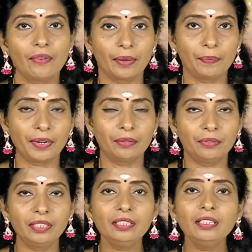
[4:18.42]
வாய்ப்புகள்
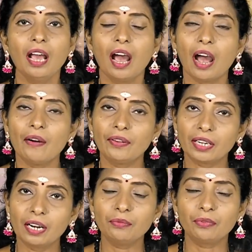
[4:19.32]
உண்டு
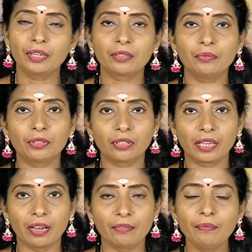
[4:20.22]
அவர்களால் உங்களுக்கு
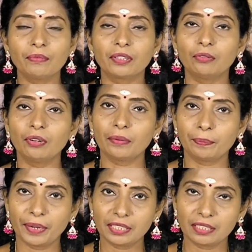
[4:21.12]
உறுதுணையாகவும் உங்கள்
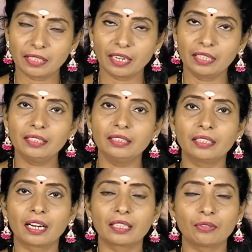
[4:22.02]
பேச்சினை கேட்டு
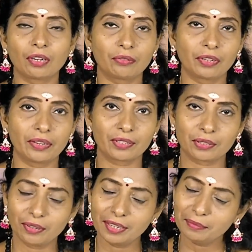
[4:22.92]
நடந்து கொள்ளக்கூடிய ஒரு
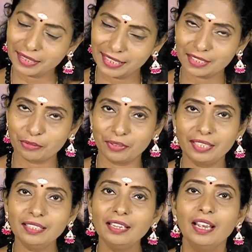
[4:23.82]
சூழலும் இன்று
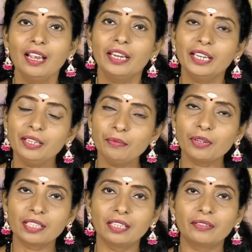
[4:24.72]
உண்டு இன்னும்
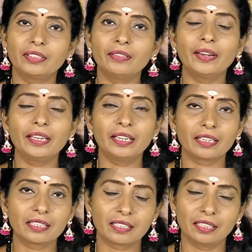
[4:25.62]
ஒரு சிலர் வந்து
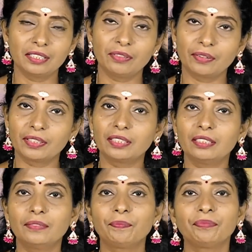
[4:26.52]
வெளியிடங்களுக்கு சென்று வருவது
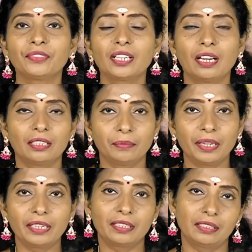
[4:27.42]
இந்த
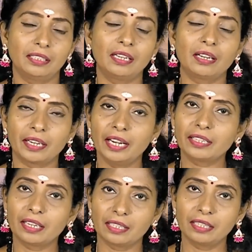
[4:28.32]
மாதிரி
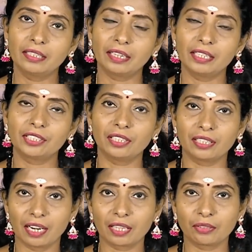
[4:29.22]
கேளிக்கை
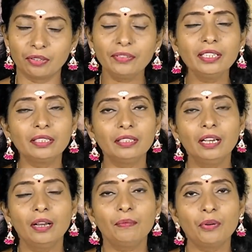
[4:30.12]
நிகழ்ச்சிகளில் கலந்து கொள்வது
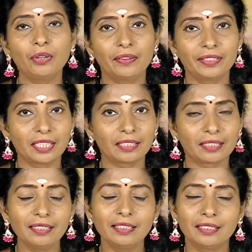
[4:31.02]
போன்ற
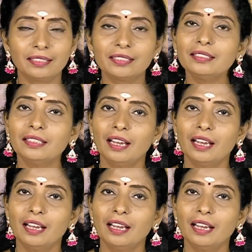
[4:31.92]
விசேஷங்கள் இன்று